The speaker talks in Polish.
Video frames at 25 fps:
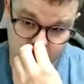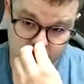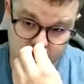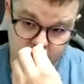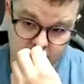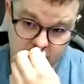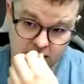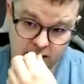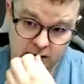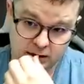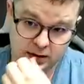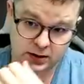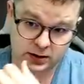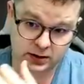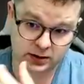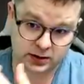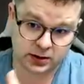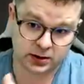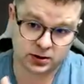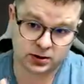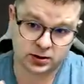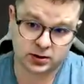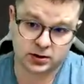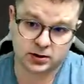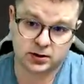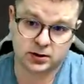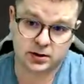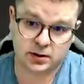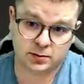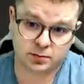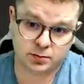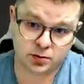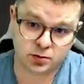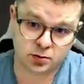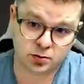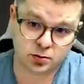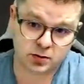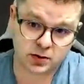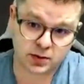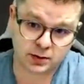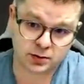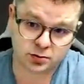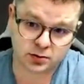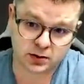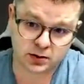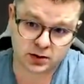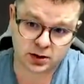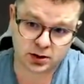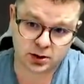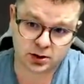Ja teraz też y, po król na
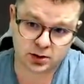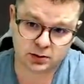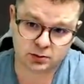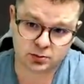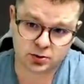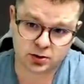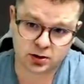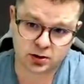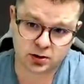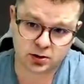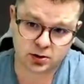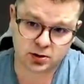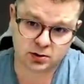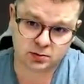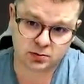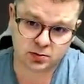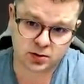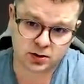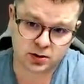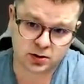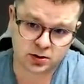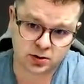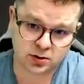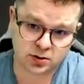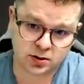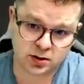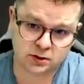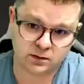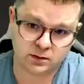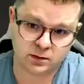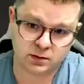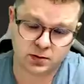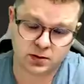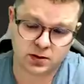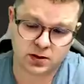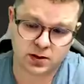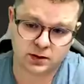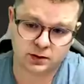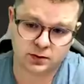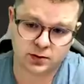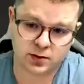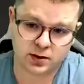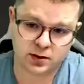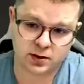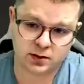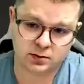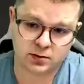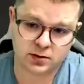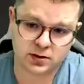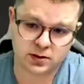przykład G7 czy G8 mogę skoczkiem wybić na
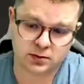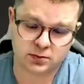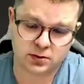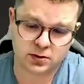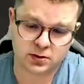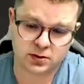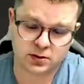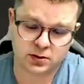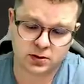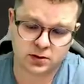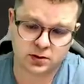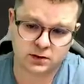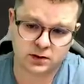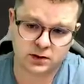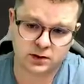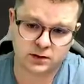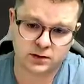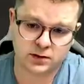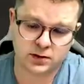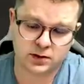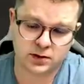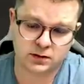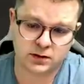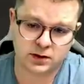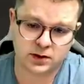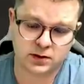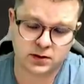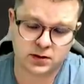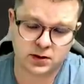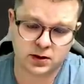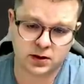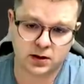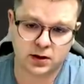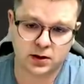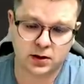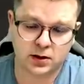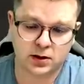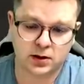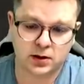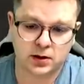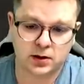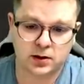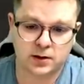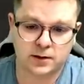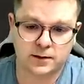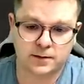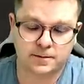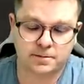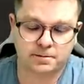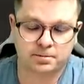F7 i cały czas zachować wieżę więcej.
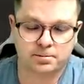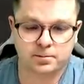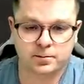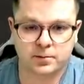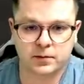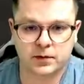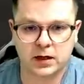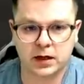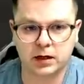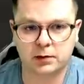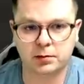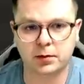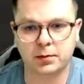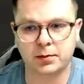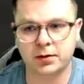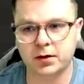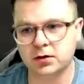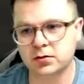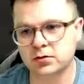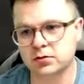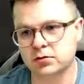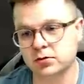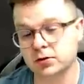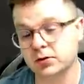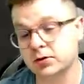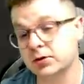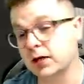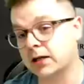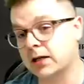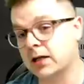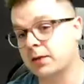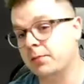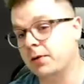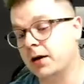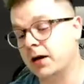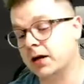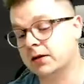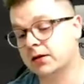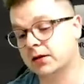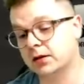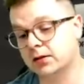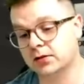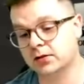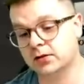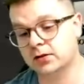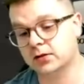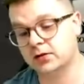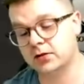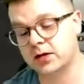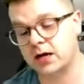Tak po prostu. No takie partie
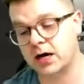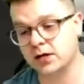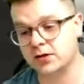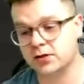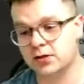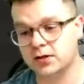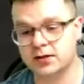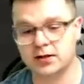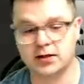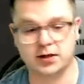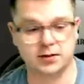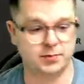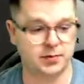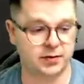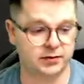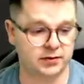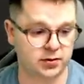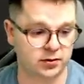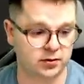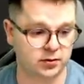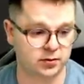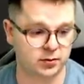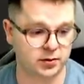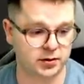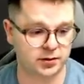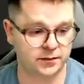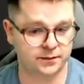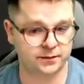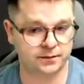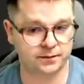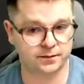to każdy z nas pewnie lubi.